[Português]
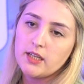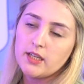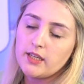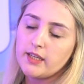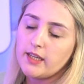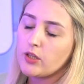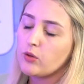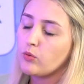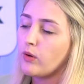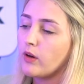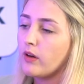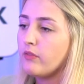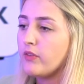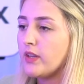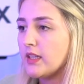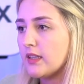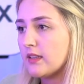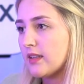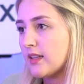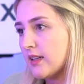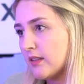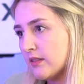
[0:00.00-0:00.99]
E a tua vida
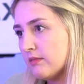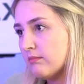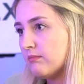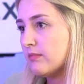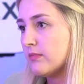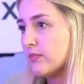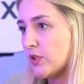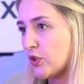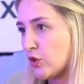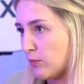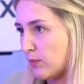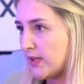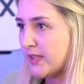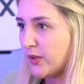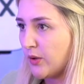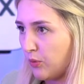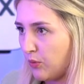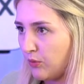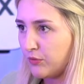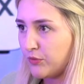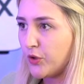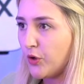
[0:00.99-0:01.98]
tá sob seu
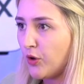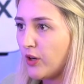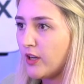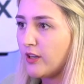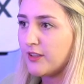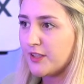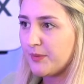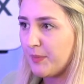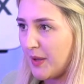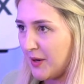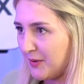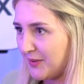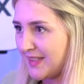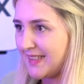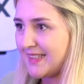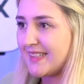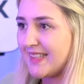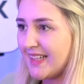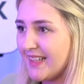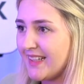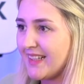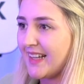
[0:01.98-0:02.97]
controle. Eu espero que
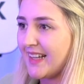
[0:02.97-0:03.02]
sim, né?